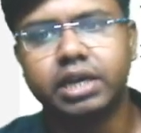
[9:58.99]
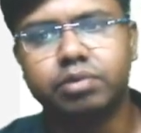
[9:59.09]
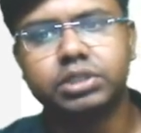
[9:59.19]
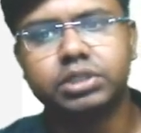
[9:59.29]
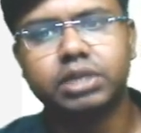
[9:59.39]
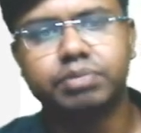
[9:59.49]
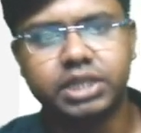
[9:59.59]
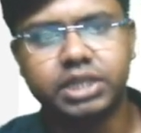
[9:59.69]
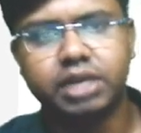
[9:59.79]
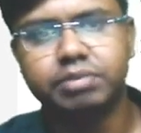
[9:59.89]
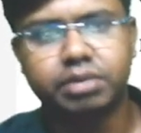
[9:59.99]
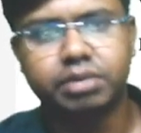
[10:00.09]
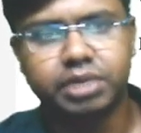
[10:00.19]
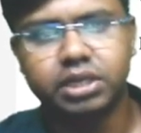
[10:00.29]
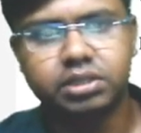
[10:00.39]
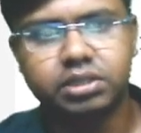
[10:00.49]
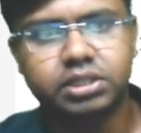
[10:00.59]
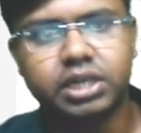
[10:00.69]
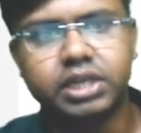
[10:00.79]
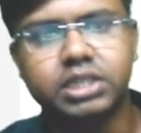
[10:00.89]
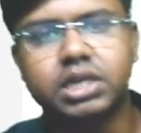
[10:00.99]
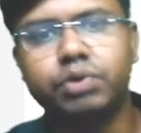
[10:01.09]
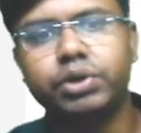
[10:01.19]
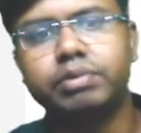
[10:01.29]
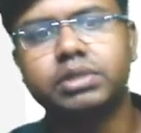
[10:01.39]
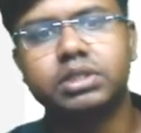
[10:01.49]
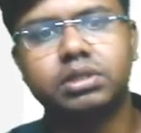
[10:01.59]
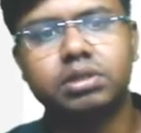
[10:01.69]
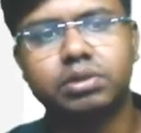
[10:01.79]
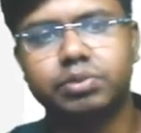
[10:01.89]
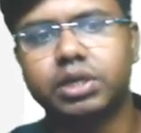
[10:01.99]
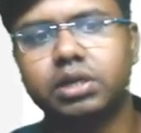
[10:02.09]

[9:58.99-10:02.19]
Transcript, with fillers: এবং যারা ফিজিক্যাল মেজারমেন্টে যারা ডিসকাউন্ট নেবে মানে